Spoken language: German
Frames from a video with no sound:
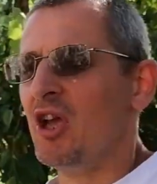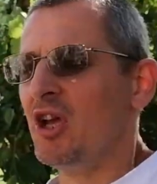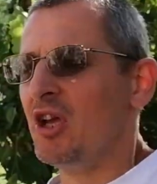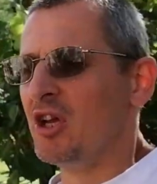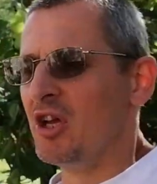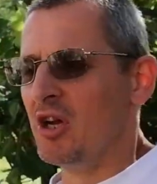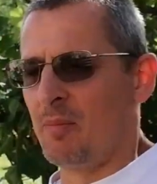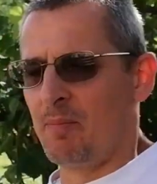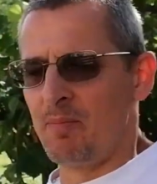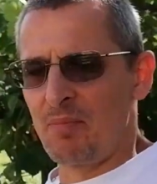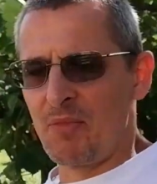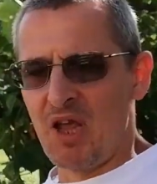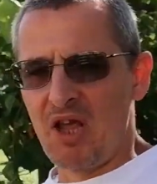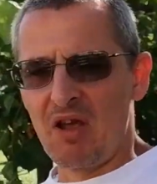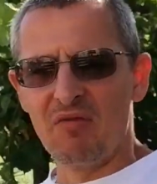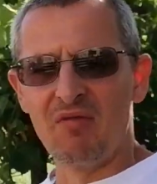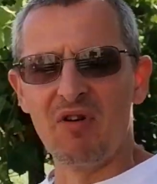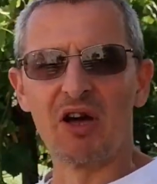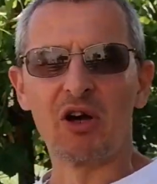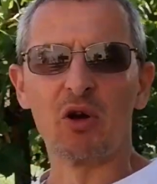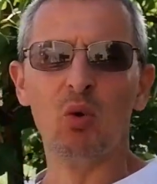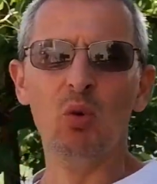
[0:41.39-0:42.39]
Ja,
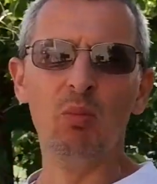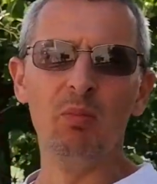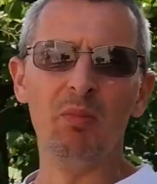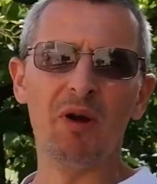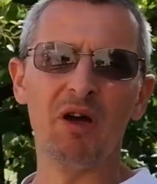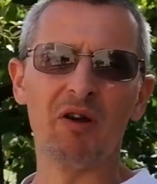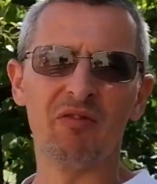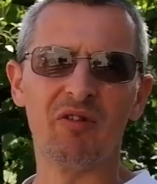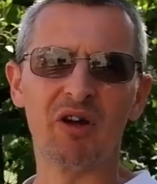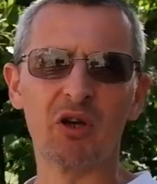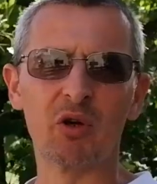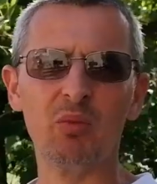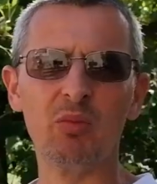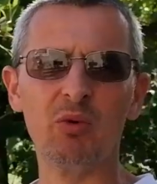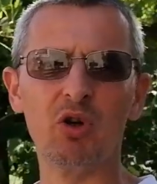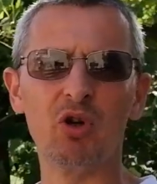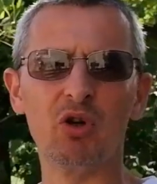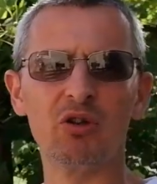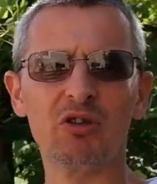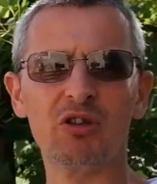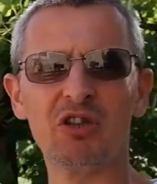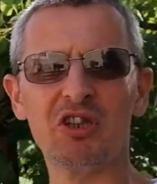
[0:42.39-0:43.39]
warum, warum
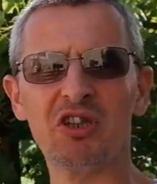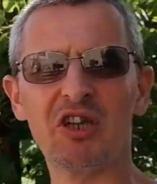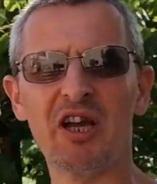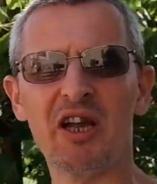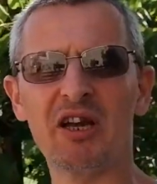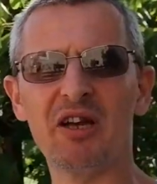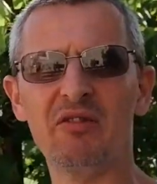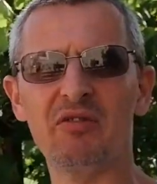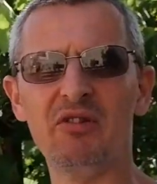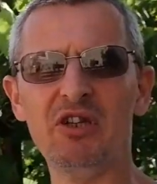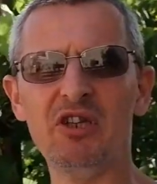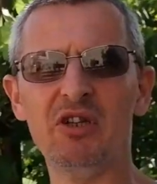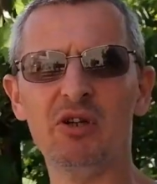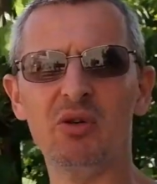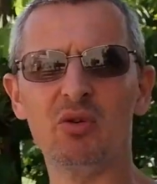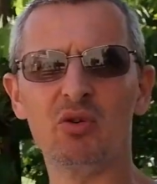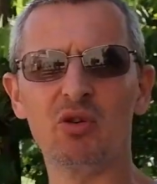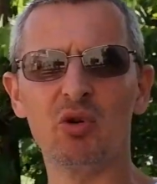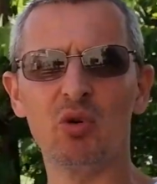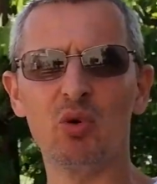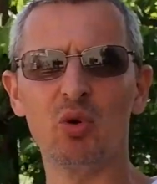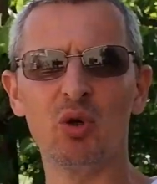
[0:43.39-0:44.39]
konnte ich keine
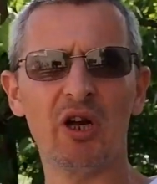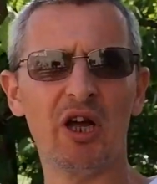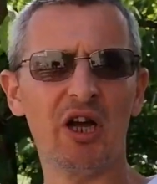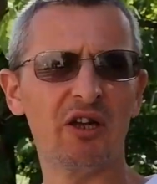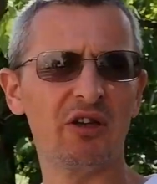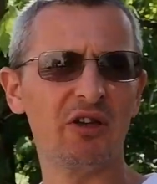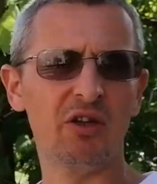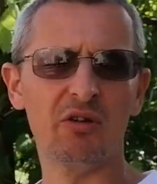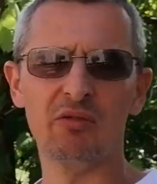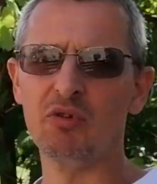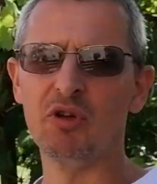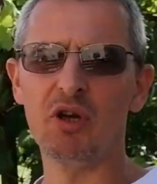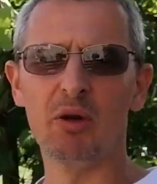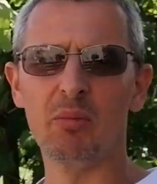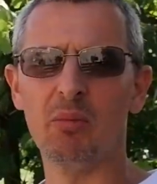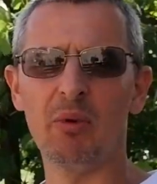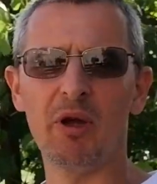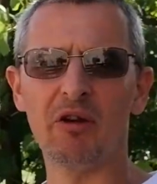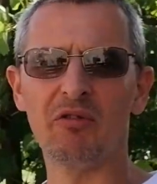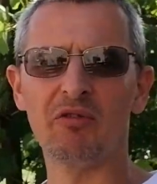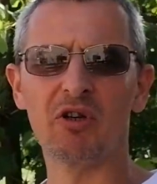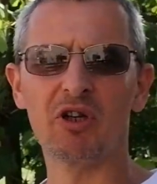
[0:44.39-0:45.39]
Videos hochladen? Ja, wir
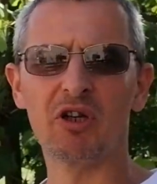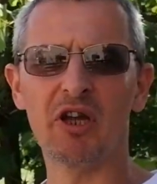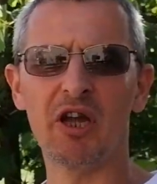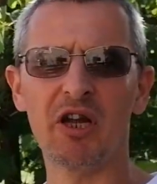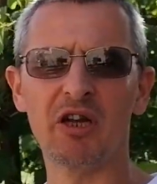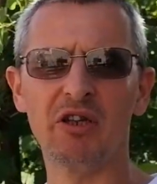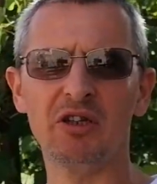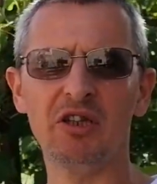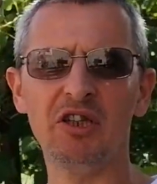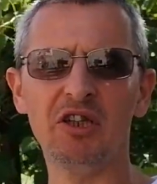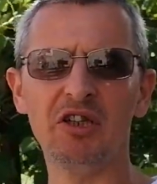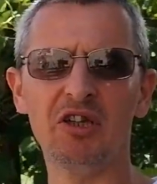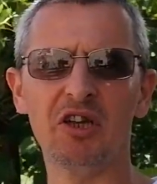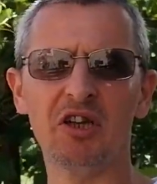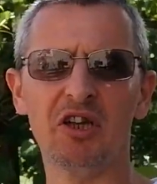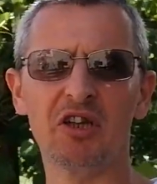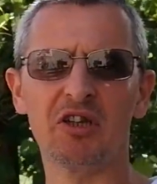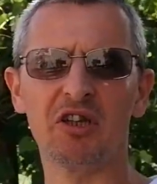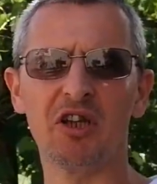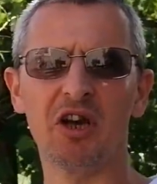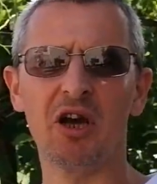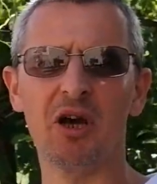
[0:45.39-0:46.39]
haben einfach kein
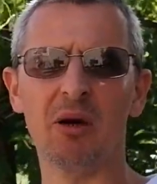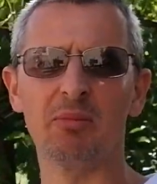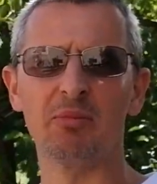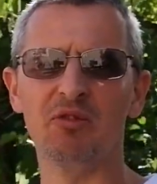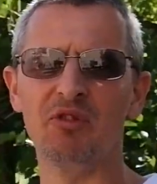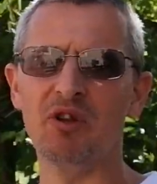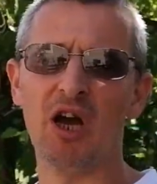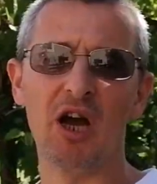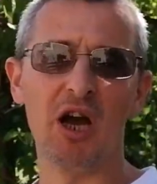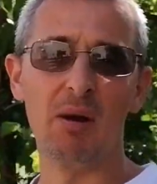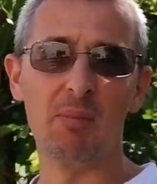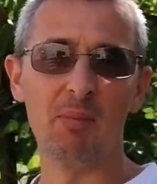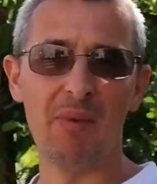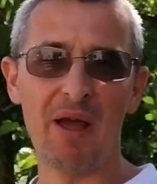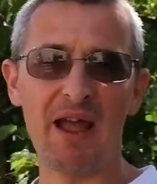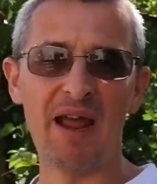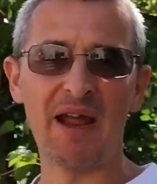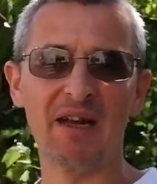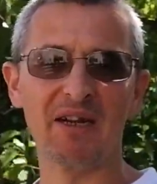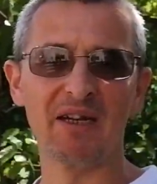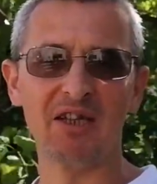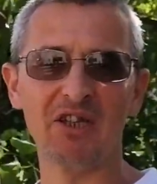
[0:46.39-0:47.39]
Internet gehabt. Wir haben
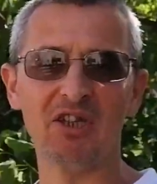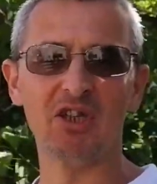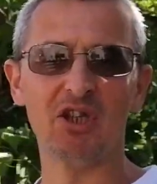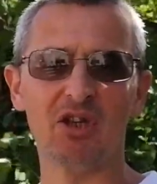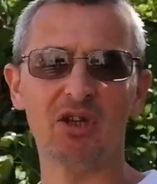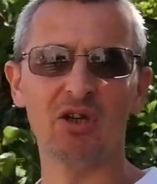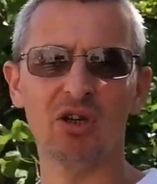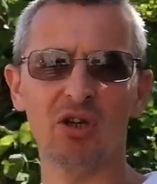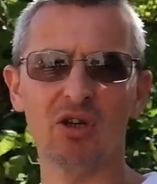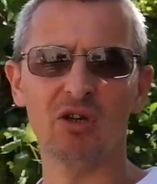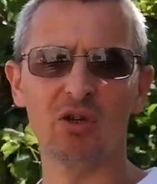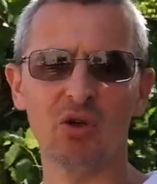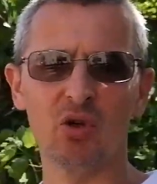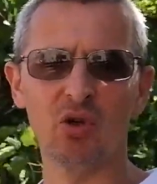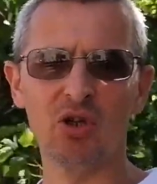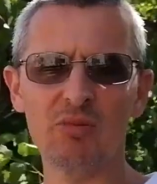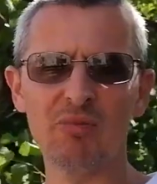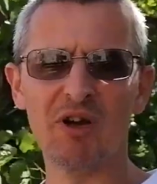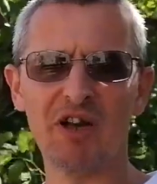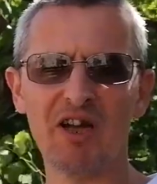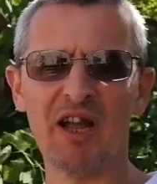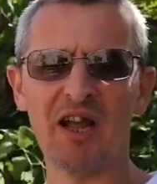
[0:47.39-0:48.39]
eigentlich äh, noch
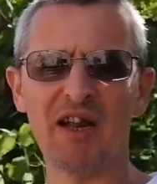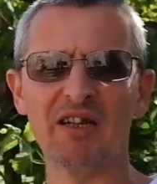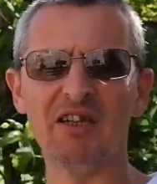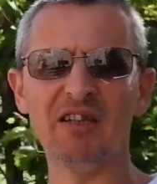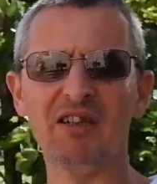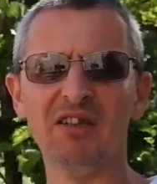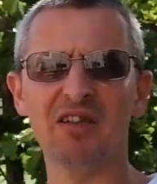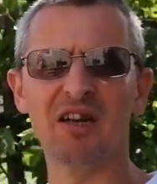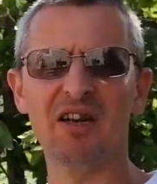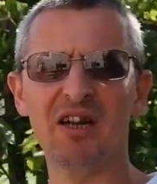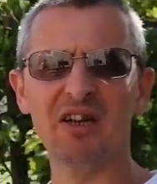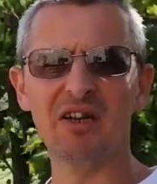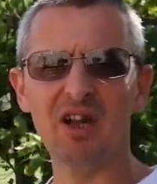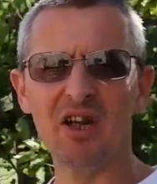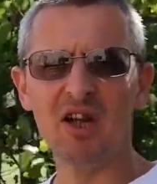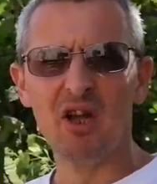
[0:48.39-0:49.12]
immer kein Internet.